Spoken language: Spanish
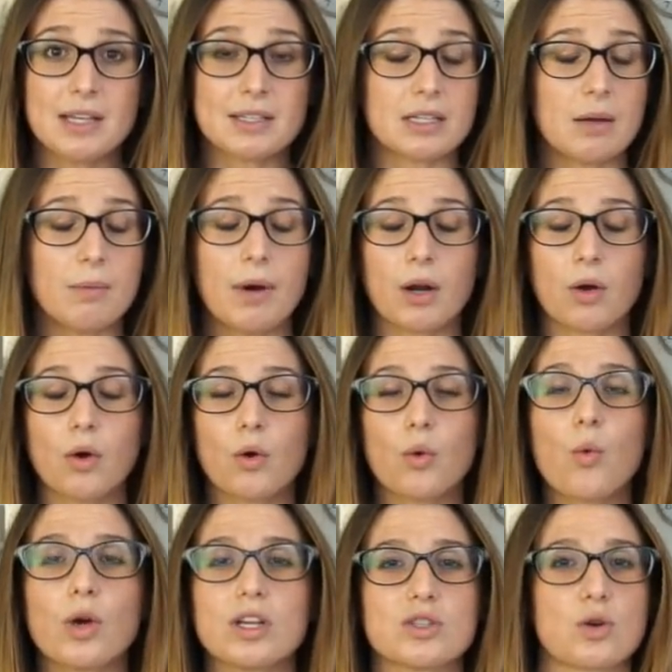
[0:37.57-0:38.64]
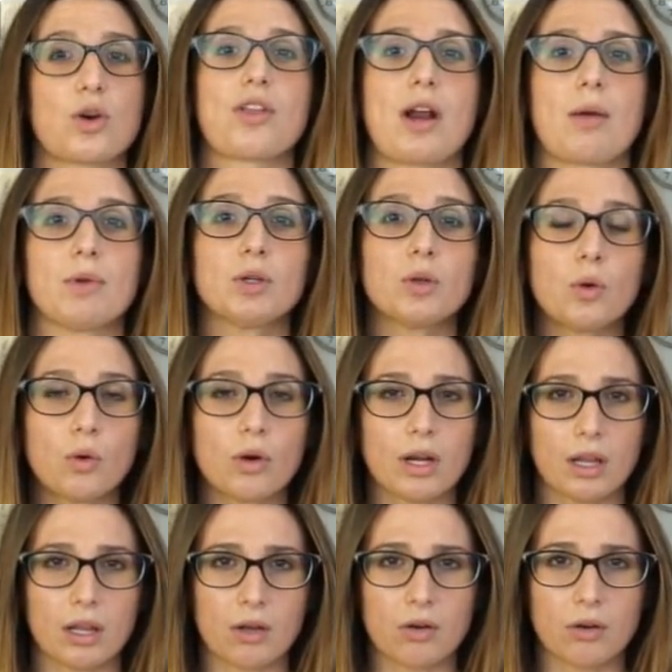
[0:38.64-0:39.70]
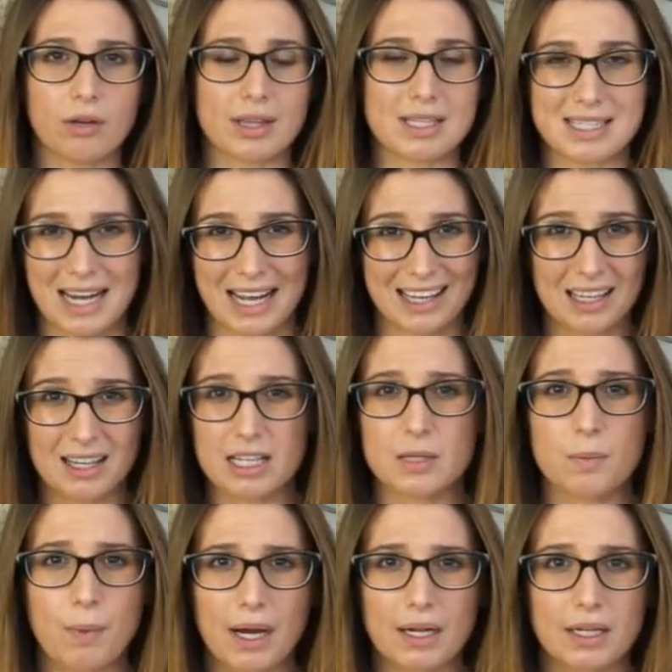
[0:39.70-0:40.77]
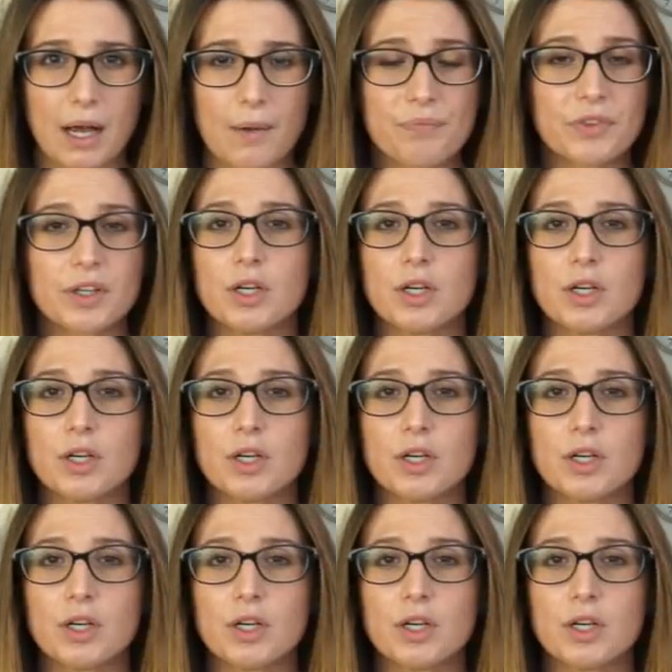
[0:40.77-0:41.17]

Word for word: Sin embargo, nuestro ordenamiento jurídico, es decir, aquí en España,